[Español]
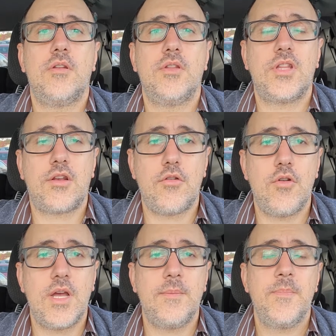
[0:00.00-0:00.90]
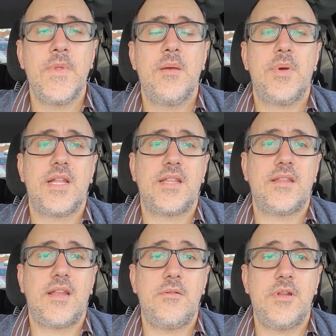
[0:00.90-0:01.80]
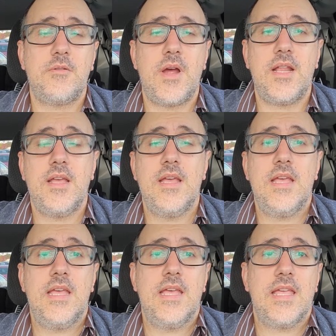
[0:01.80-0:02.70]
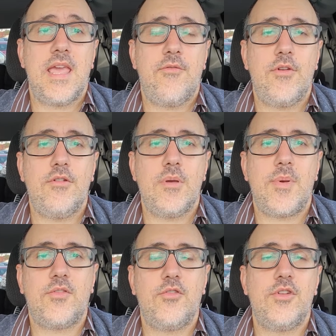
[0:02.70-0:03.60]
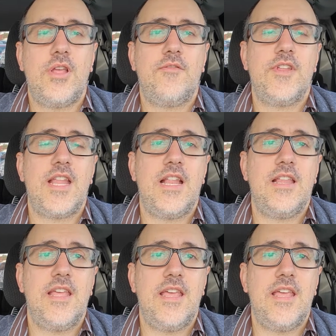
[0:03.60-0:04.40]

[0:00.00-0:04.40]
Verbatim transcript: interrogan para tratar de averiguar qué fue lo que pasó y al final...